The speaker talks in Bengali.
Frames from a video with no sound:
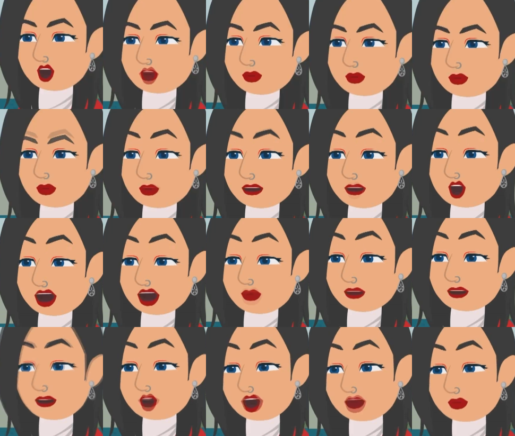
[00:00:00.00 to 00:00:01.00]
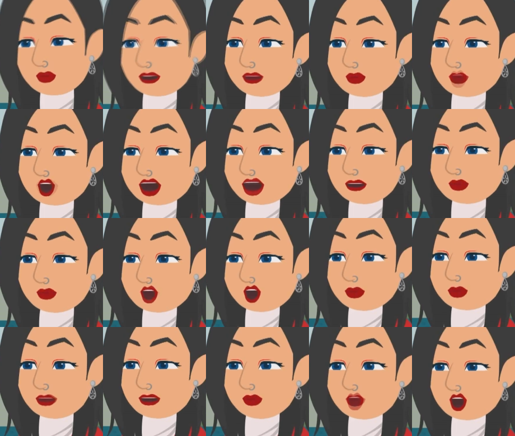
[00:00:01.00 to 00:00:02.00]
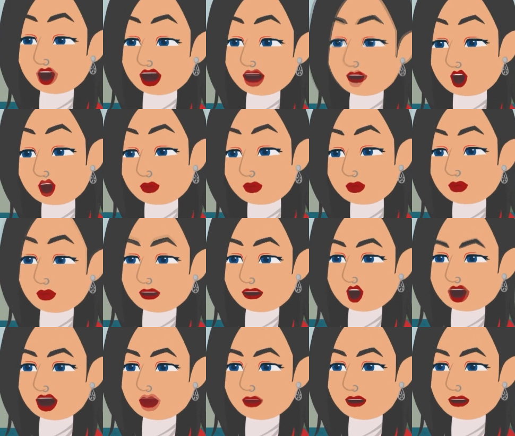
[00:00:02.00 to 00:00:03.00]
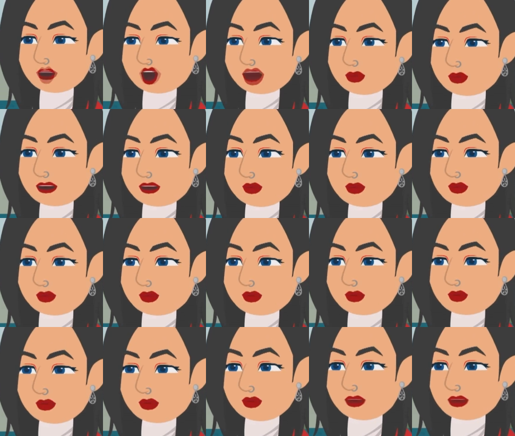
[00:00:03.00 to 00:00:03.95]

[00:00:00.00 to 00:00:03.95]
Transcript: দাদা সেজন্য তোর নিকটবর্তী এশিয়ান পেন্টসের একমাত্র